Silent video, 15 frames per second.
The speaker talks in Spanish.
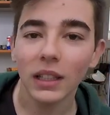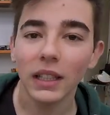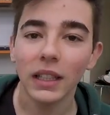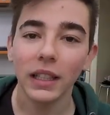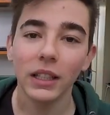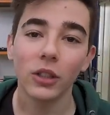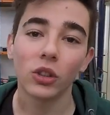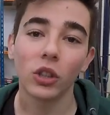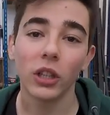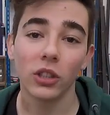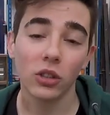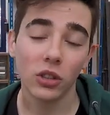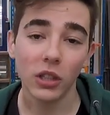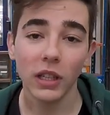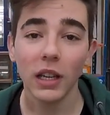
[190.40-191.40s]
y otro,
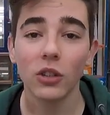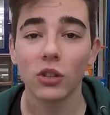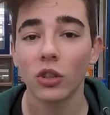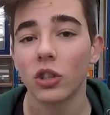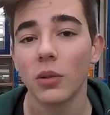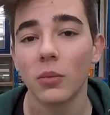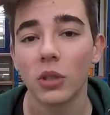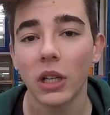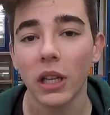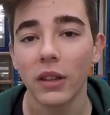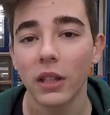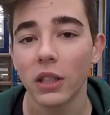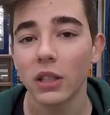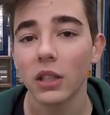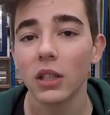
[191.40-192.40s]
esos serían los dos servos
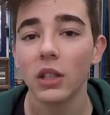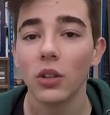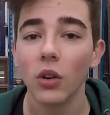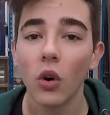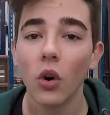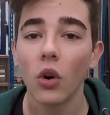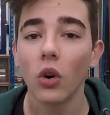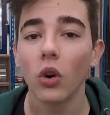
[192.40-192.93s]
grandes. Luego,